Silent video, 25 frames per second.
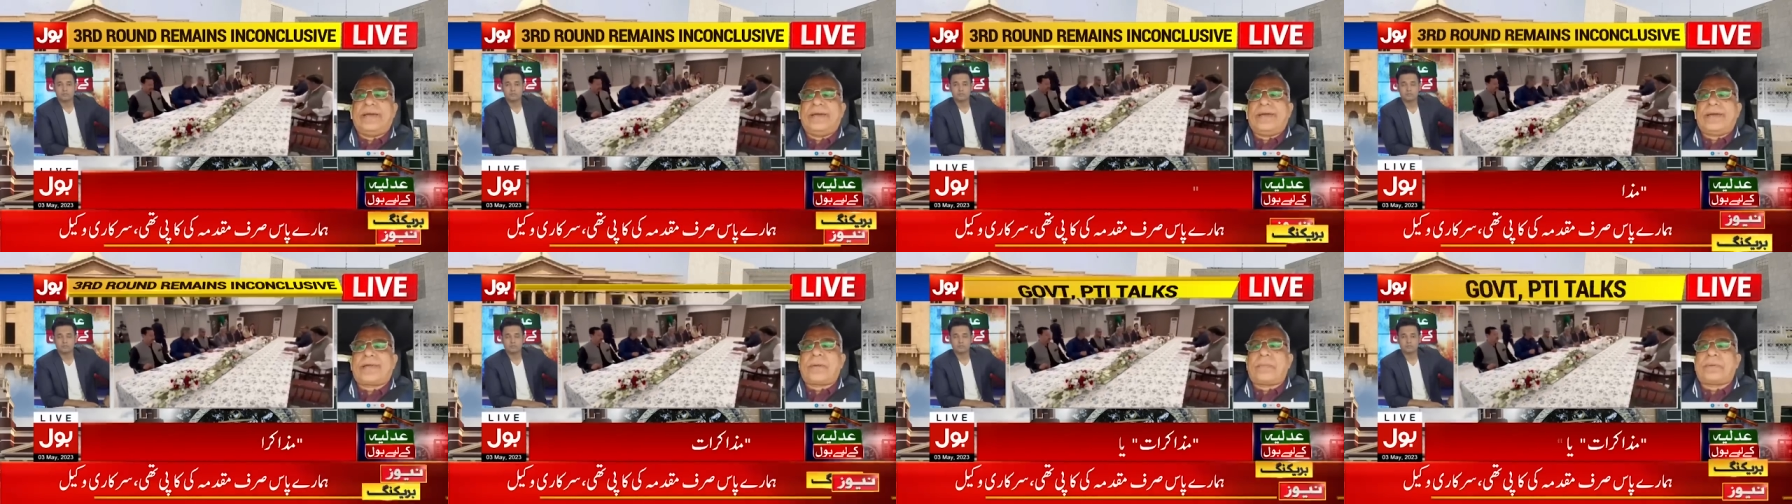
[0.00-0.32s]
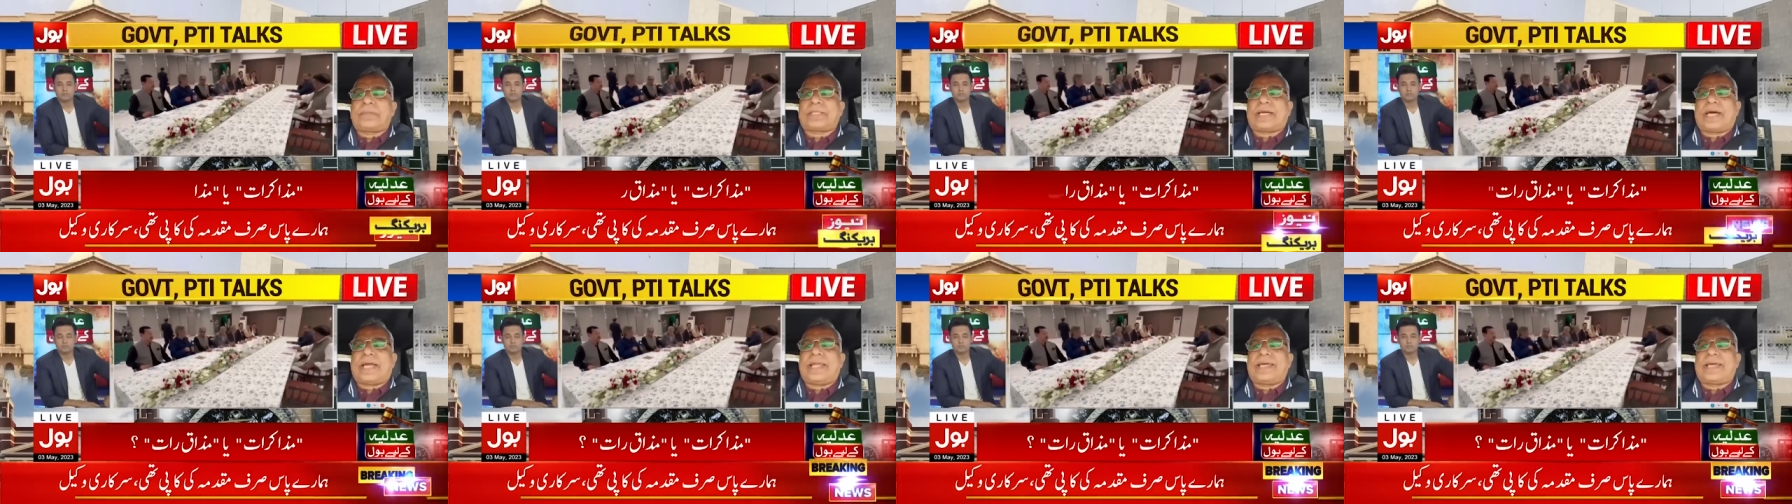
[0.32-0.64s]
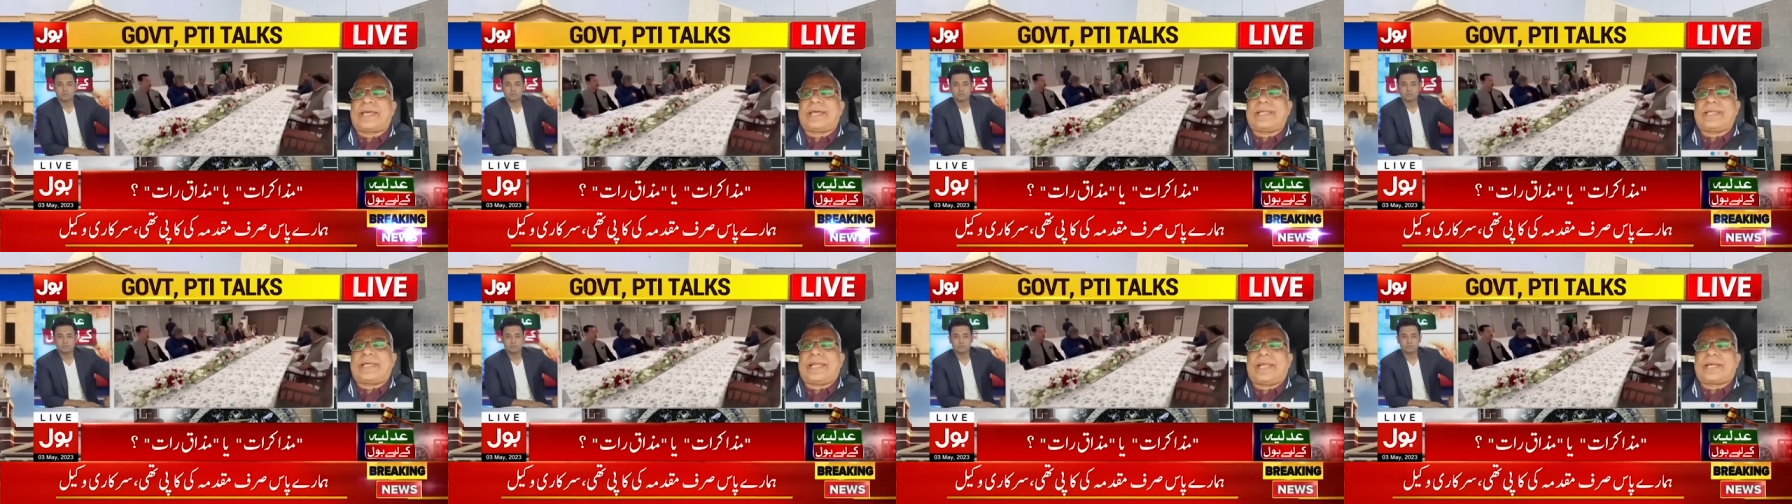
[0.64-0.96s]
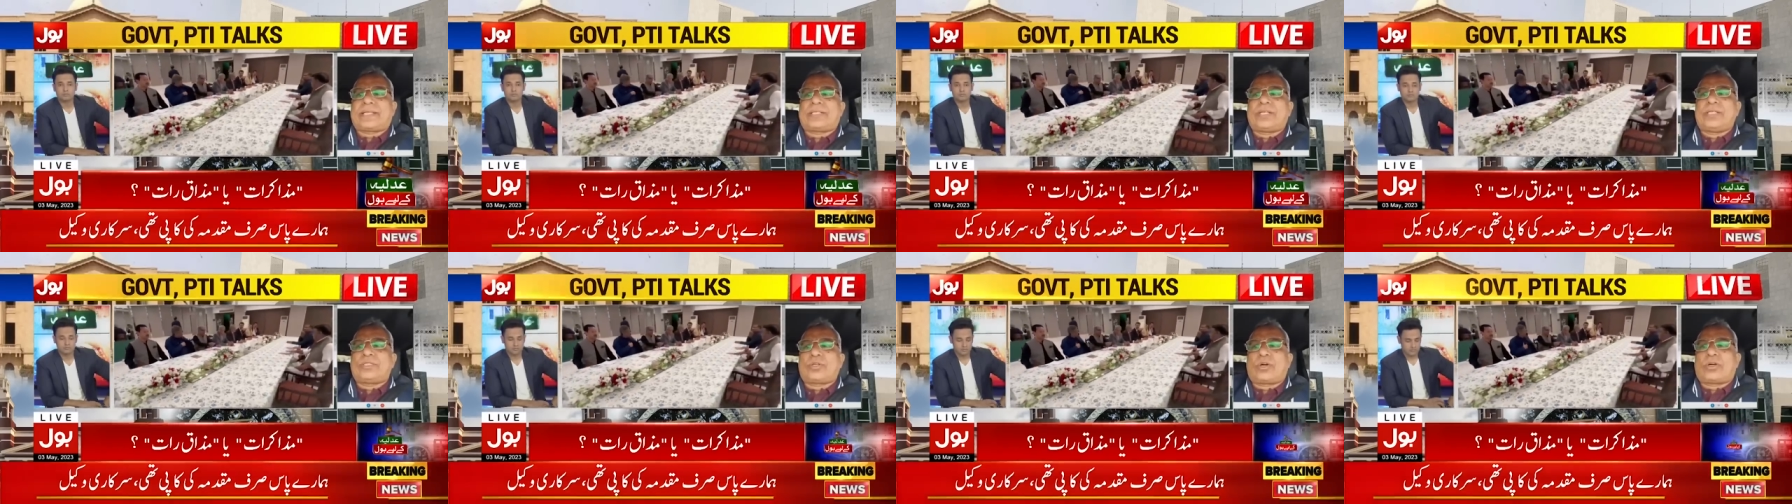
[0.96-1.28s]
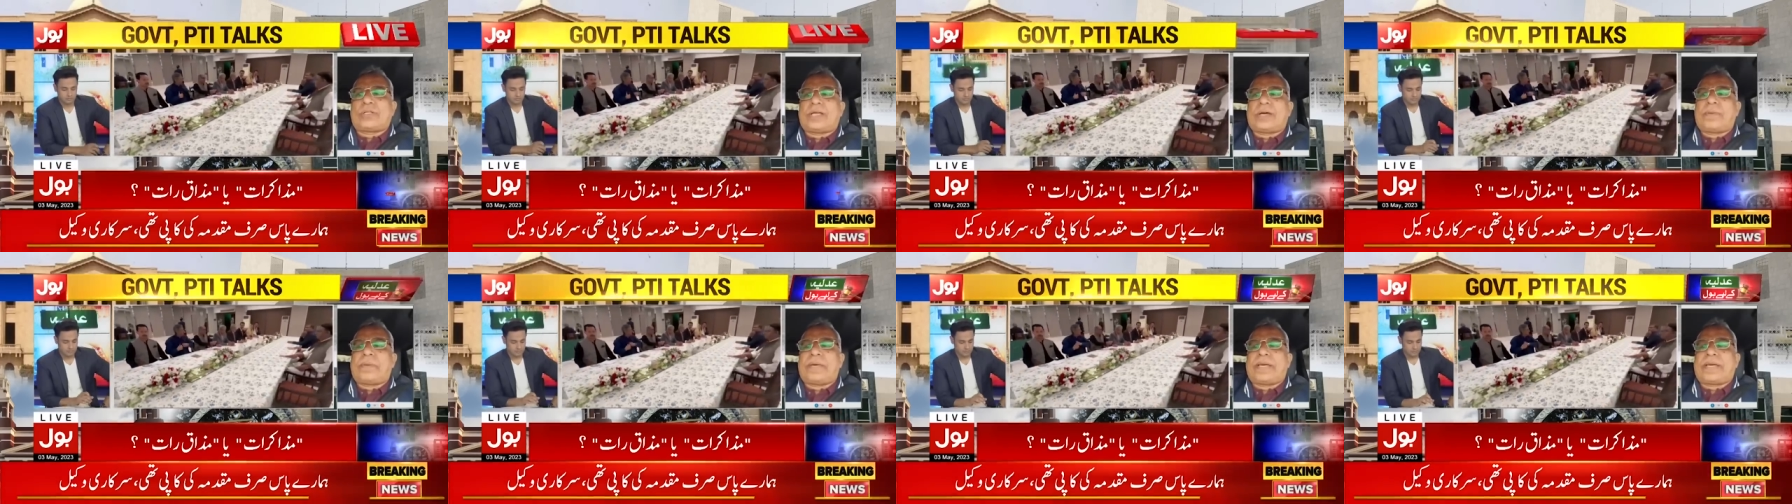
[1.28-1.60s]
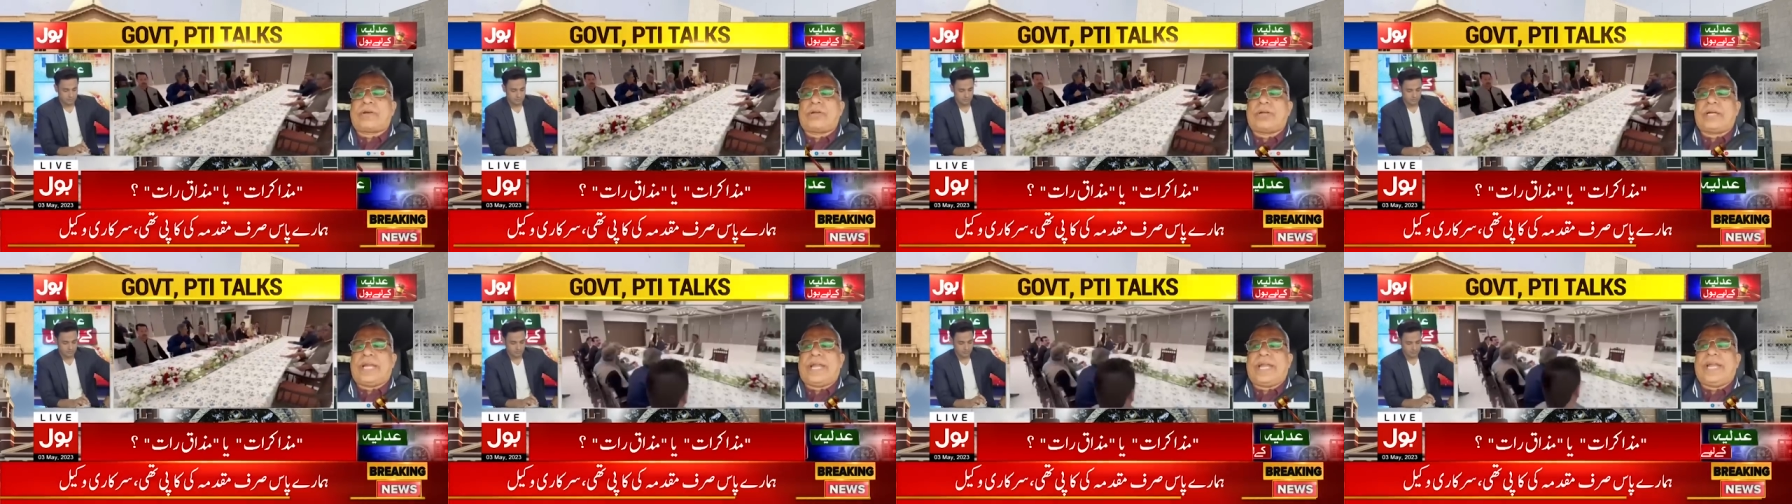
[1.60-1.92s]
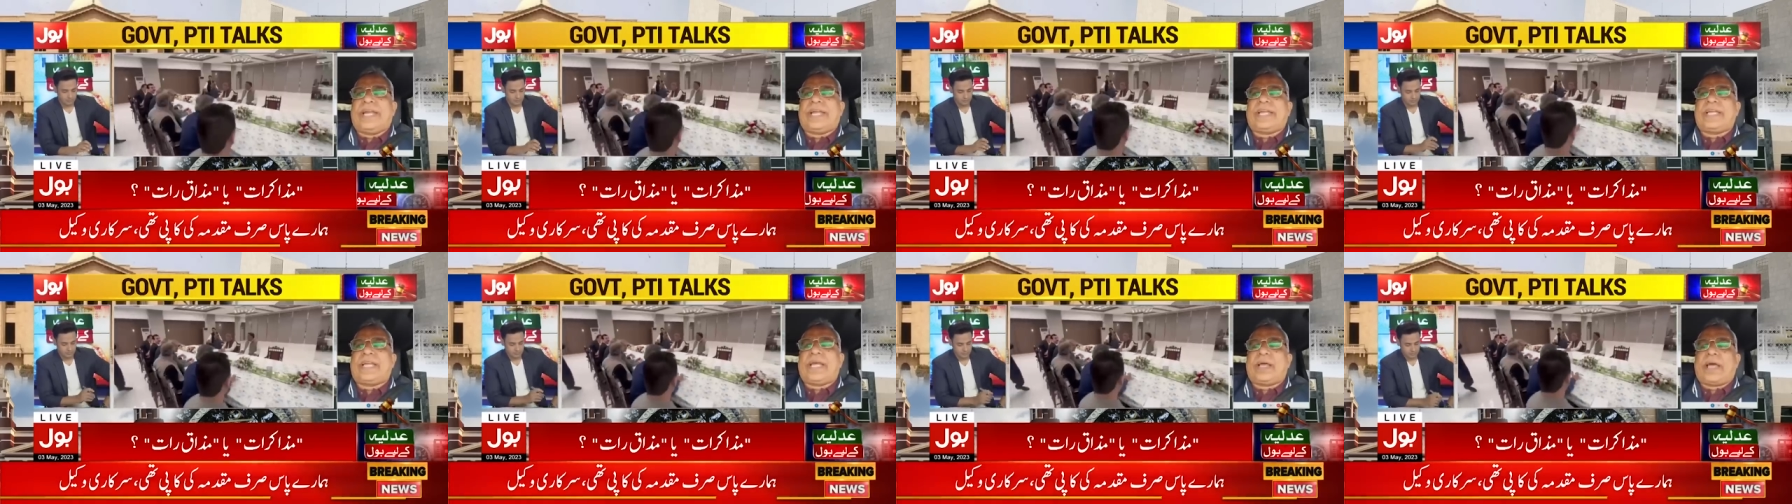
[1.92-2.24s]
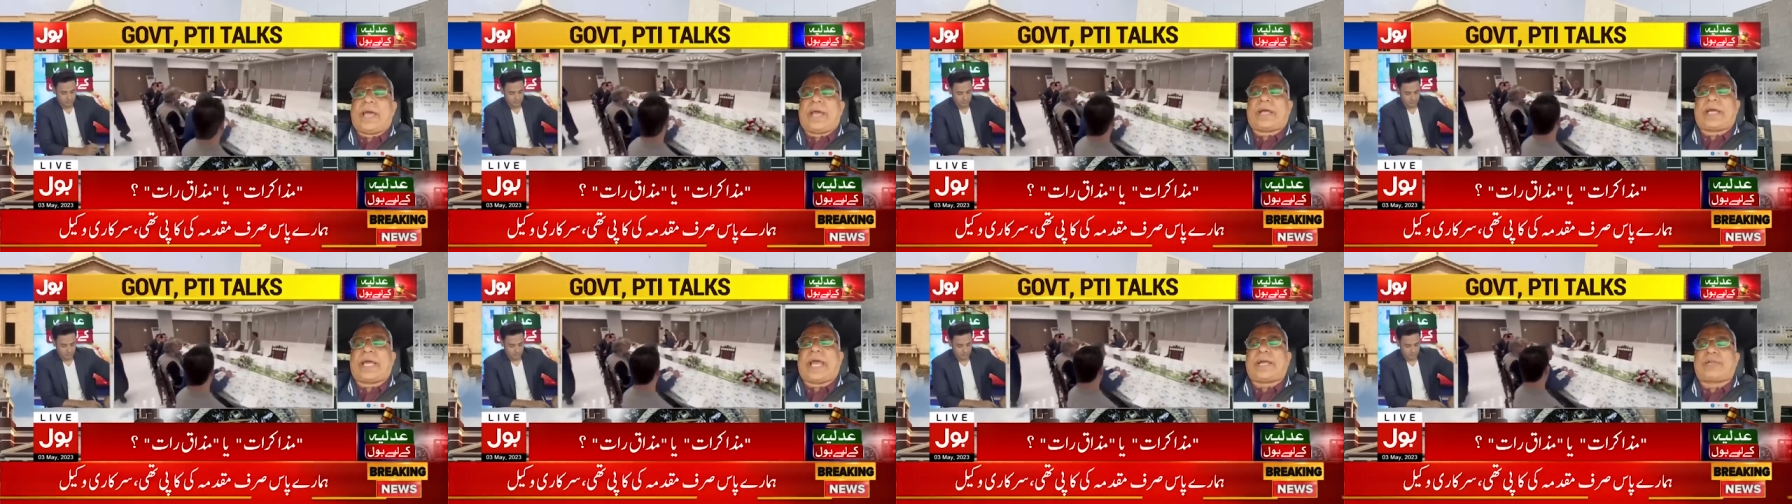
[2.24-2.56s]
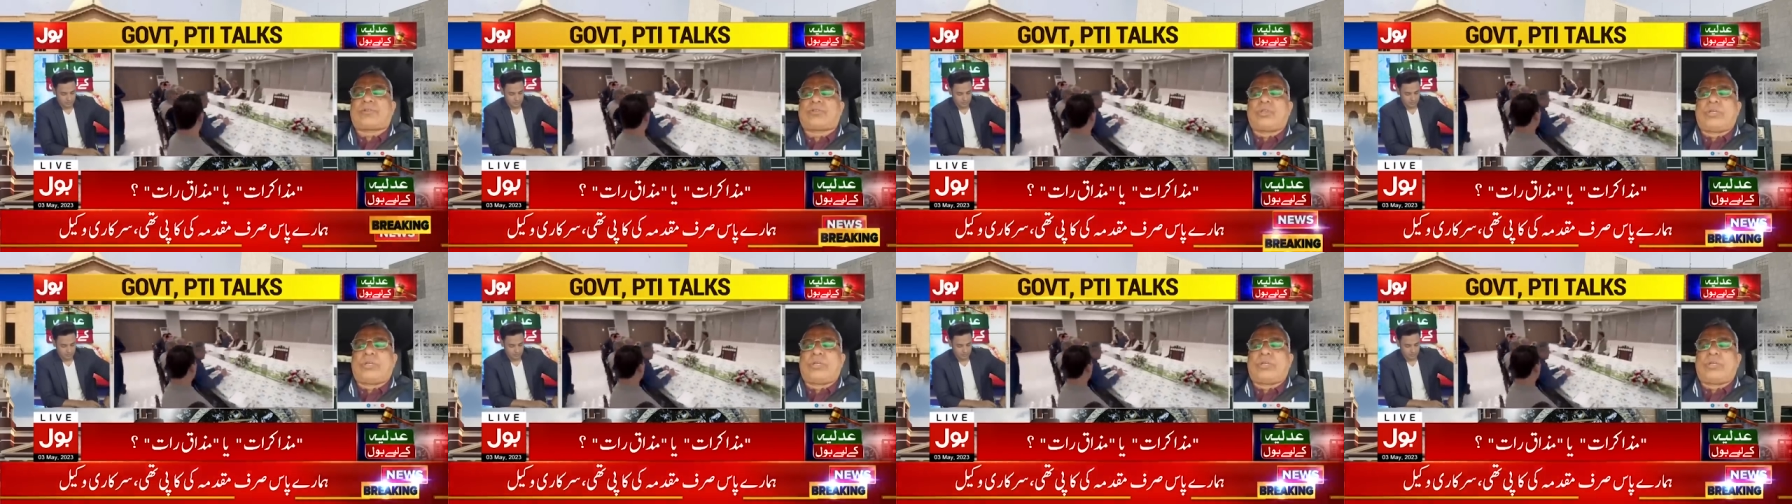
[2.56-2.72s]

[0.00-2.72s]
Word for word: कि बताने के लिए इलेक्शन चौदह मई एक्चुअली